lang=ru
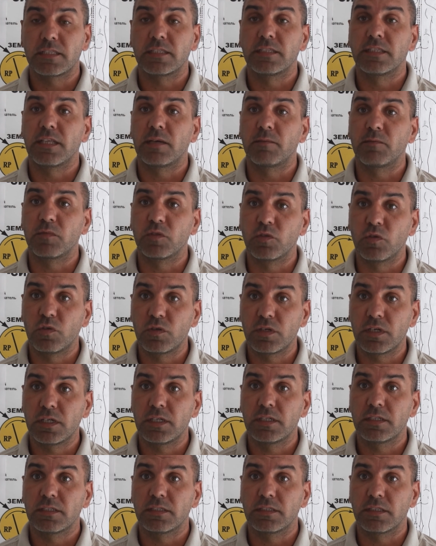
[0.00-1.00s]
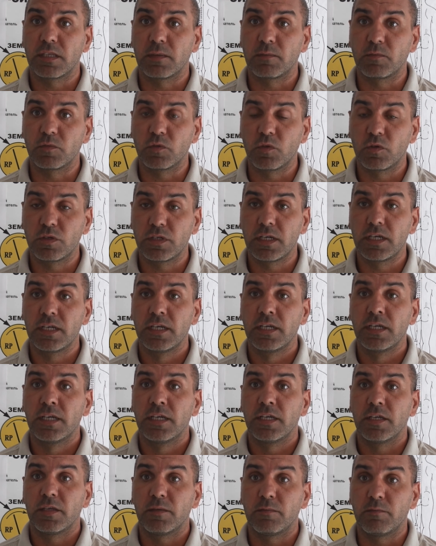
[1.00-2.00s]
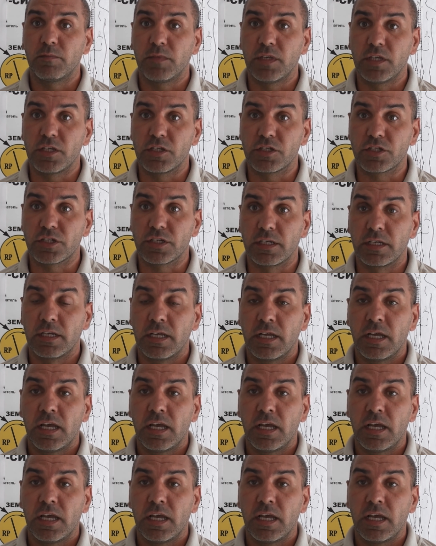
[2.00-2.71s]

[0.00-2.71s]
намного-намного меньше.